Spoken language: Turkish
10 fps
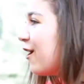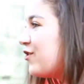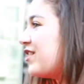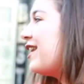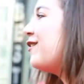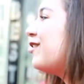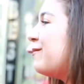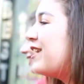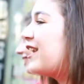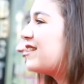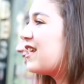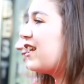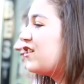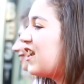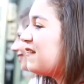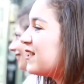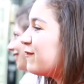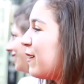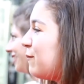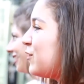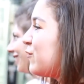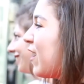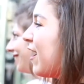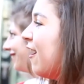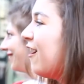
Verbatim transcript: Daha orijinal ne olabilir ki zaten şerefsiz var, piç var.